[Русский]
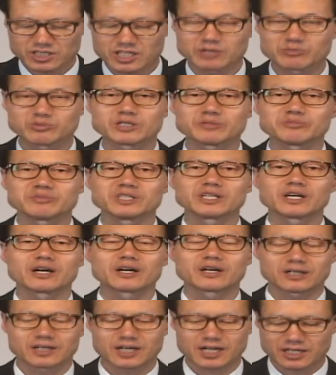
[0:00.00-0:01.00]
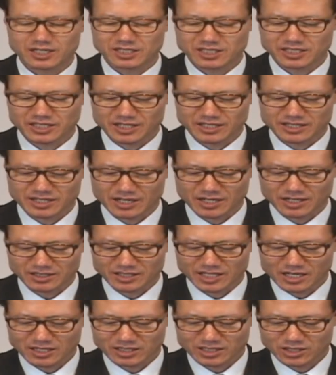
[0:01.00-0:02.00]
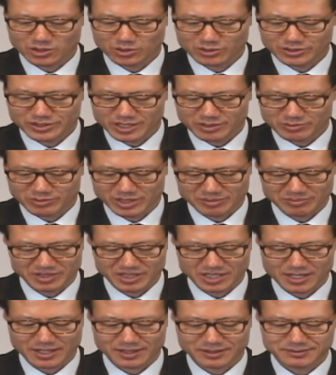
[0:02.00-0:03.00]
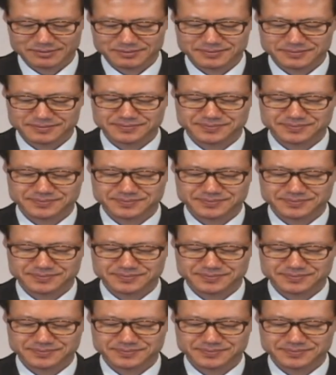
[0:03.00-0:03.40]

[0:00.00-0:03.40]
Это благоухание, приятное для Господа –